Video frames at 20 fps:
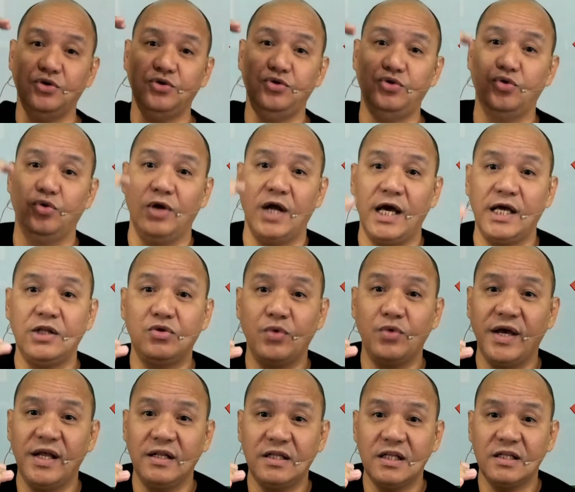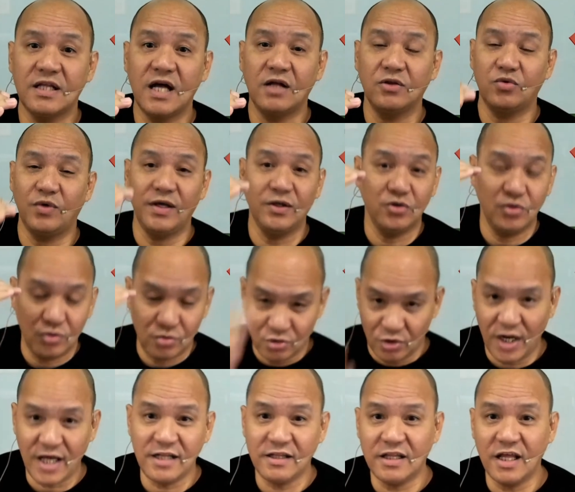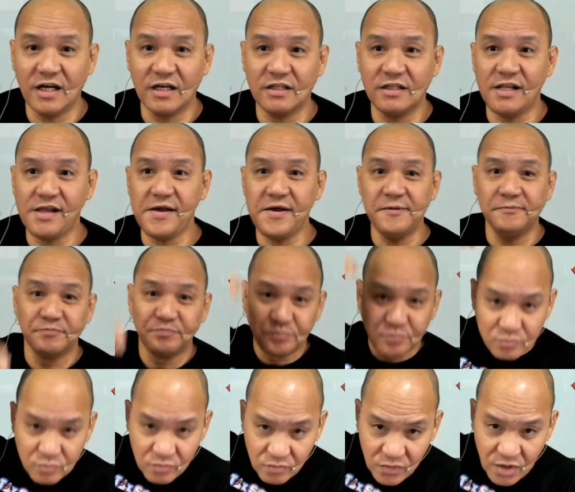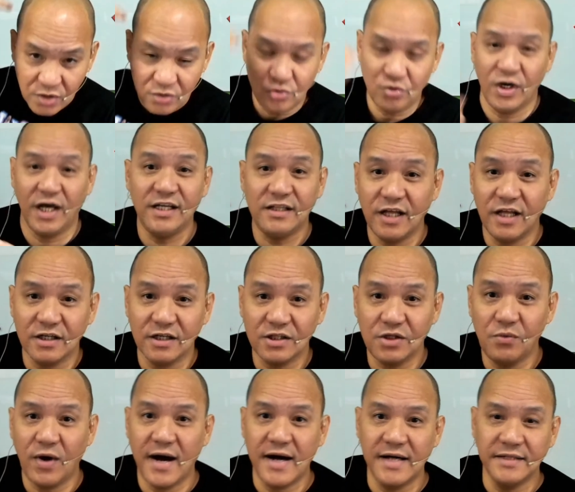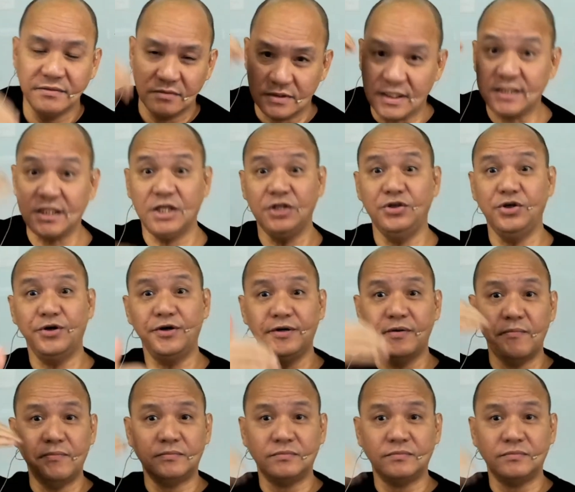July 20, 20 July 30, July 31, nasa inyo yun.